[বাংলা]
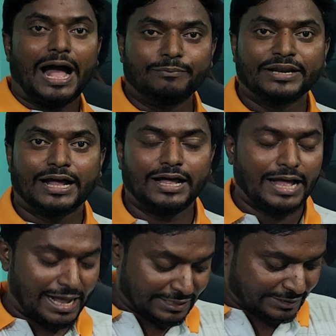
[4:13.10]
আমরা
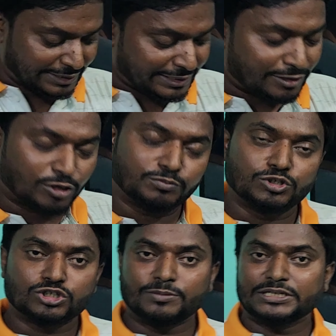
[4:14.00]
আগে তৃতীয়া
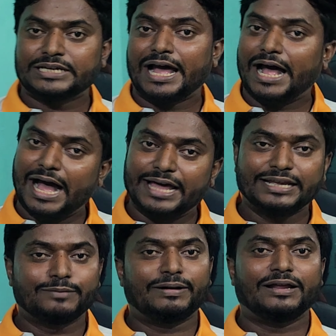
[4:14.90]
তৎপুরুষ সমাসটা
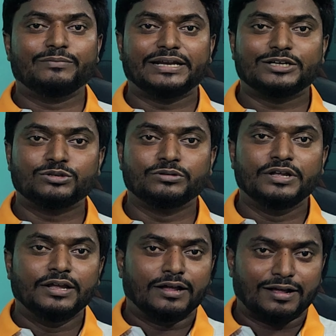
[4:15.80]
আরেকবার আমরা একটু
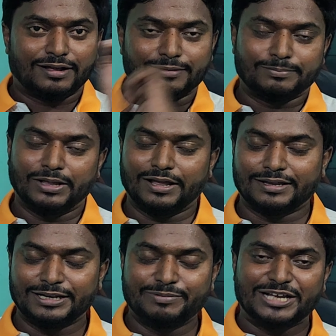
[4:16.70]

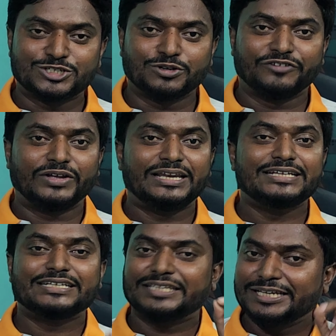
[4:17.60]
রিভাইজ করে ফেলি
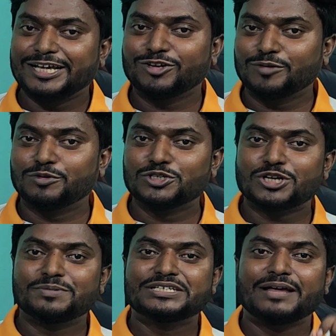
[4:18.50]
যে তৃতীয়া তৎপুরুষ
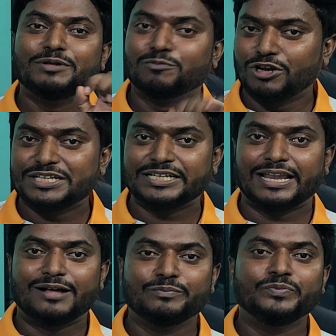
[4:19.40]
সমাসে আমি
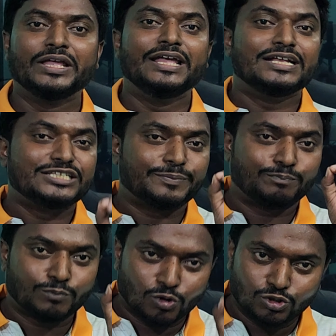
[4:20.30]
বলেছিলাম যে
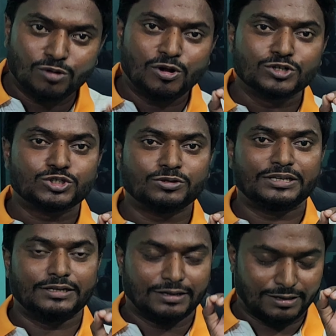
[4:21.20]
প্রথম
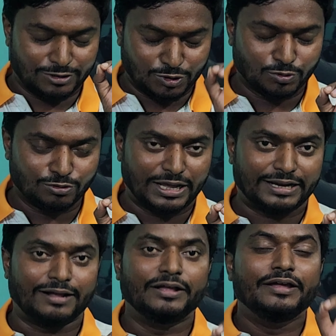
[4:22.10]
অংশটুকু
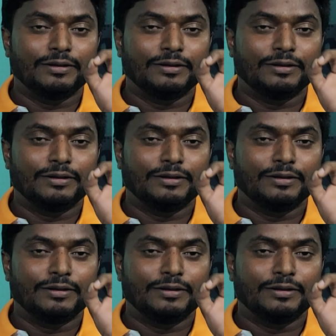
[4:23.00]
দ্বারা